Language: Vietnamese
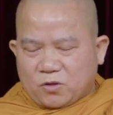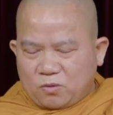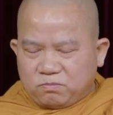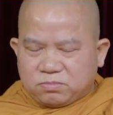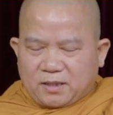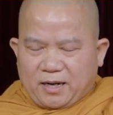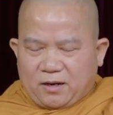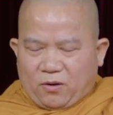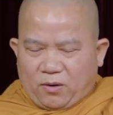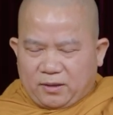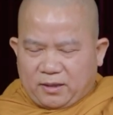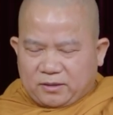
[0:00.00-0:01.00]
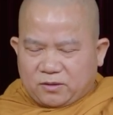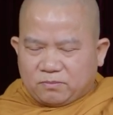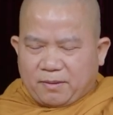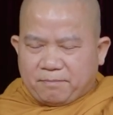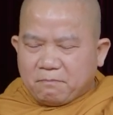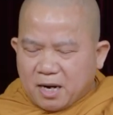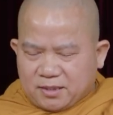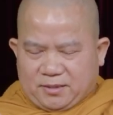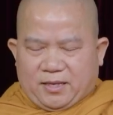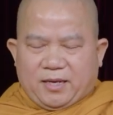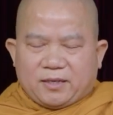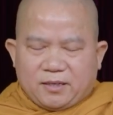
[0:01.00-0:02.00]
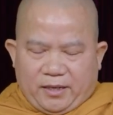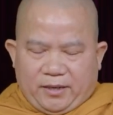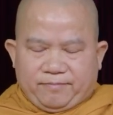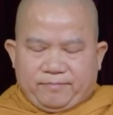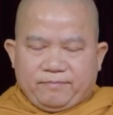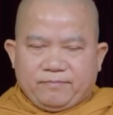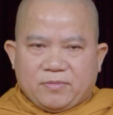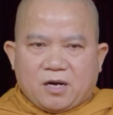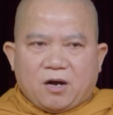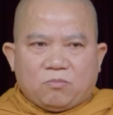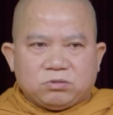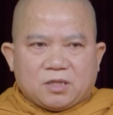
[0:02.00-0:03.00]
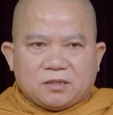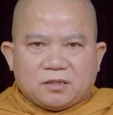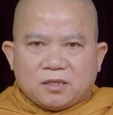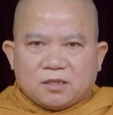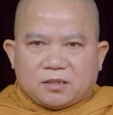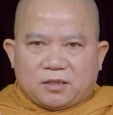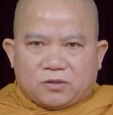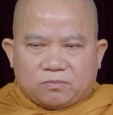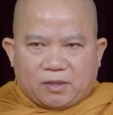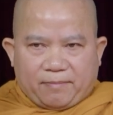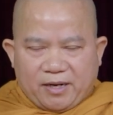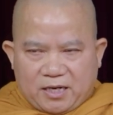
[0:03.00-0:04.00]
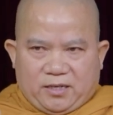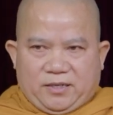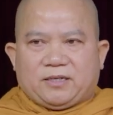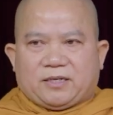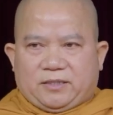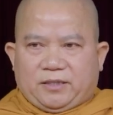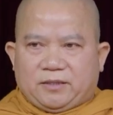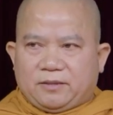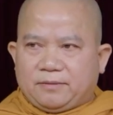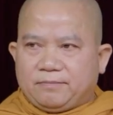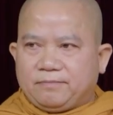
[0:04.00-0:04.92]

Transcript: chúng ta gọi là chúng ta mất chánh niệm không tỉnh thức thì chúng ta mới khởi ra cái chuyện đó